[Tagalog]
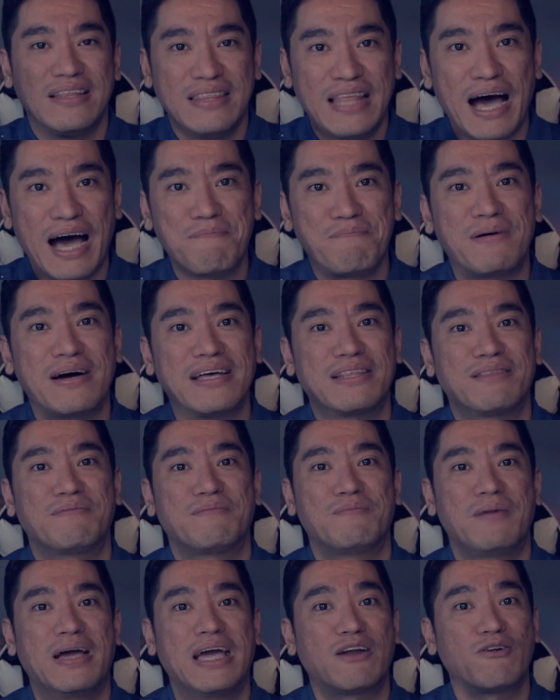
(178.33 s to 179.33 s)
dapat
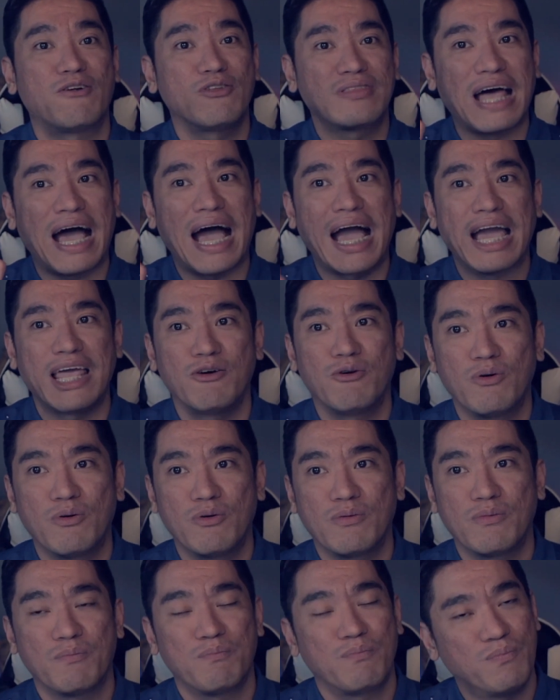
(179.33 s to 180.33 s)
meron
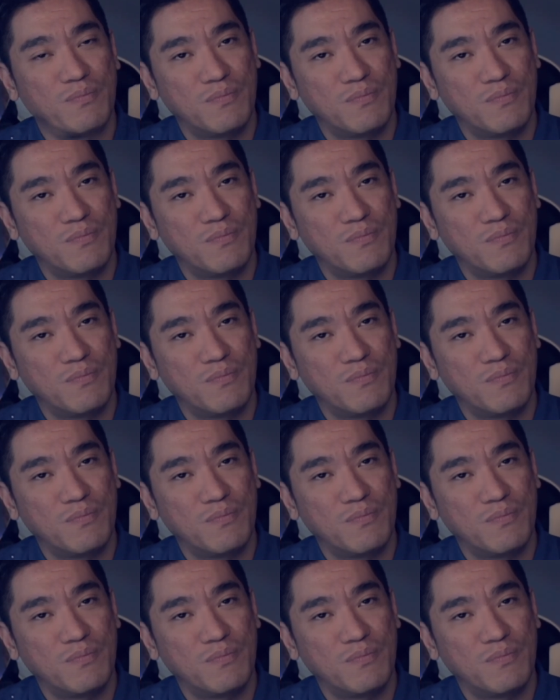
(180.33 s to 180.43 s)
tayong